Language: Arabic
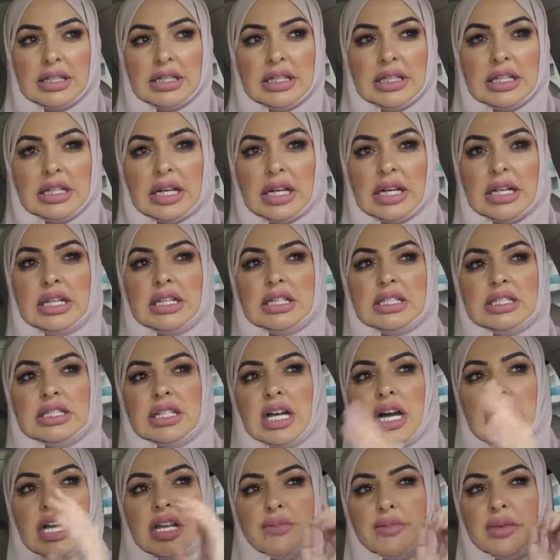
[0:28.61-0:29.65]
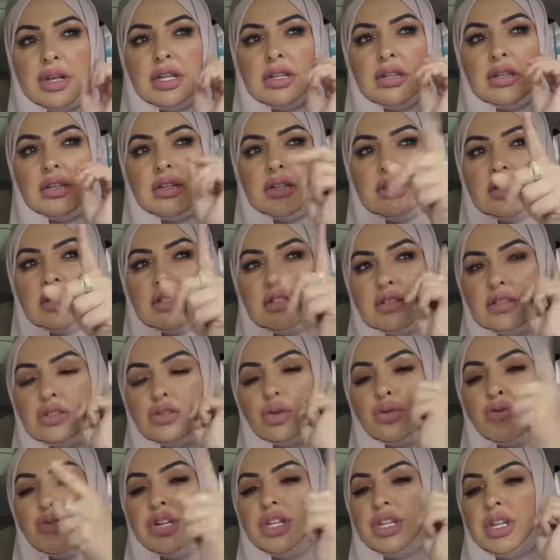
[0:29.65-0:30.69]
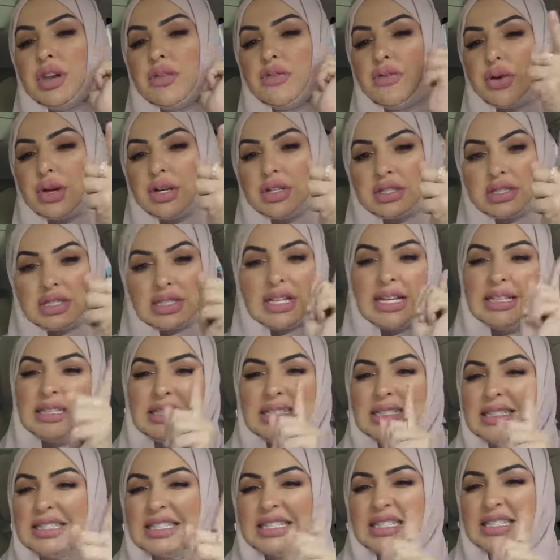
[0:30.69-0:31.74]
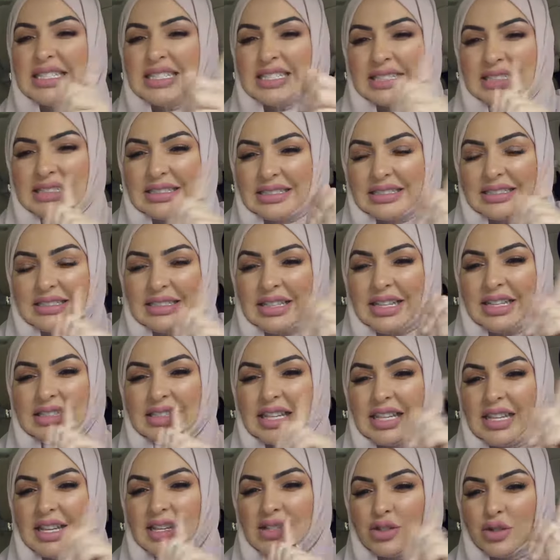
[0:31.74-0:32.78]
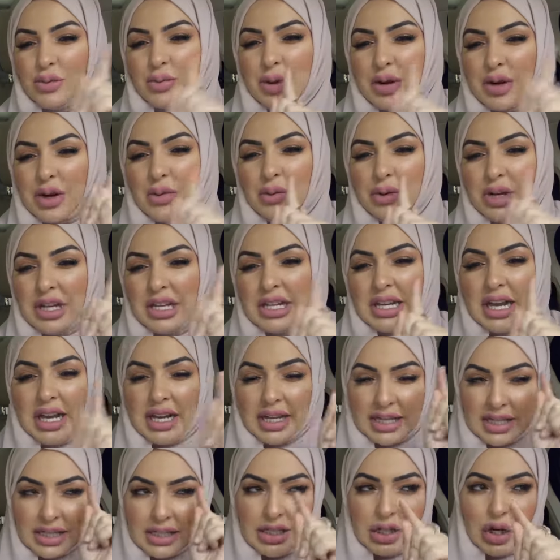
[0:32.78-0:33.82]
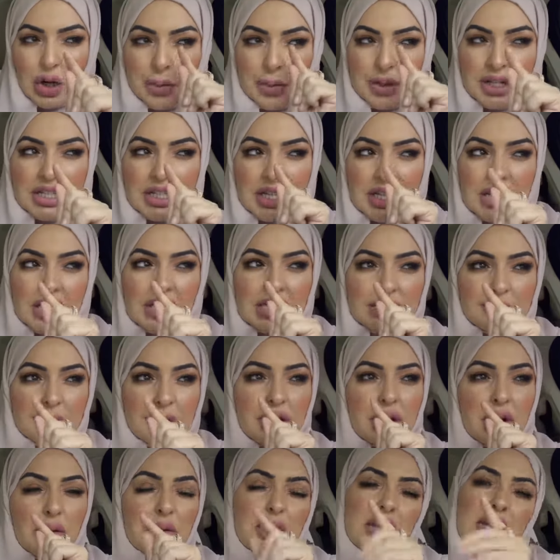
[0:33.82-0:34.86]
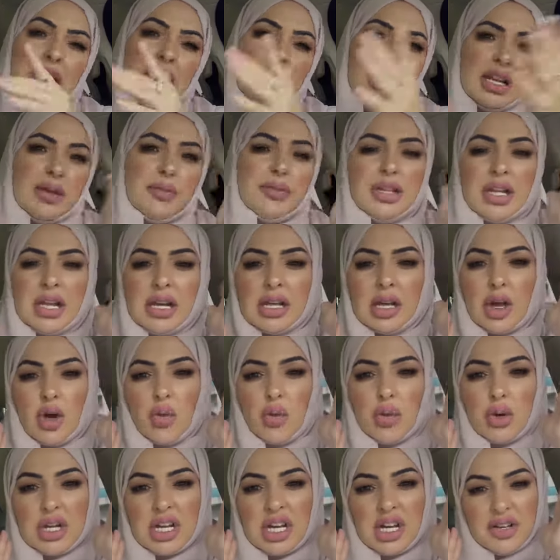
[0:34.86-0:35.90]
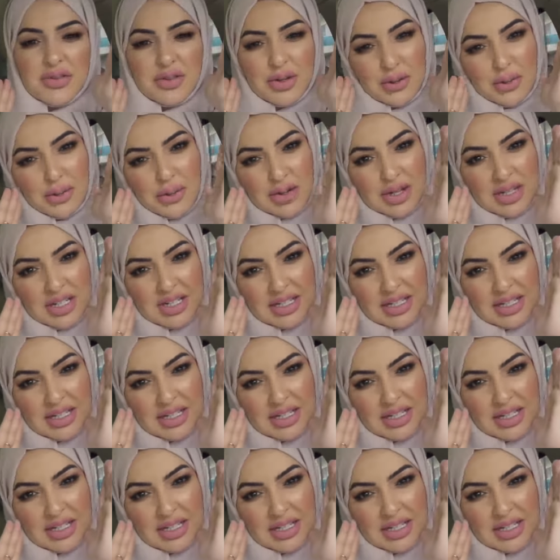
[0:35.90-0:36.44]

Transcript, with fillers: يخليك دائما تشوفين الفرص لا تيأسين لا تيأسوا من روح الله إنه من ييأس من روح الله لم القوم الكافرون